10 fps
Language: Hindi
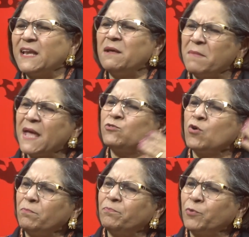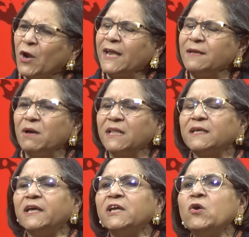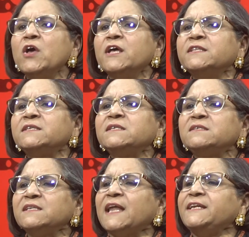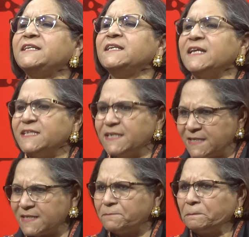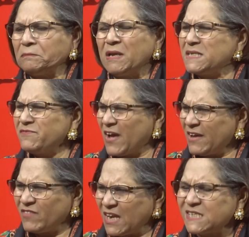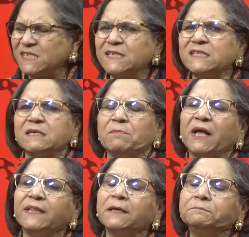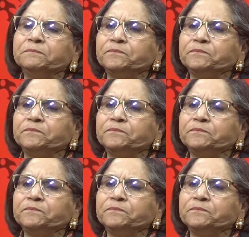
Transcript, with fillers: है ना मैं तो पुरानी बात करी दिस इज नाइनटीन एटीज़ एटी फाइव एटी सिक्स की बात है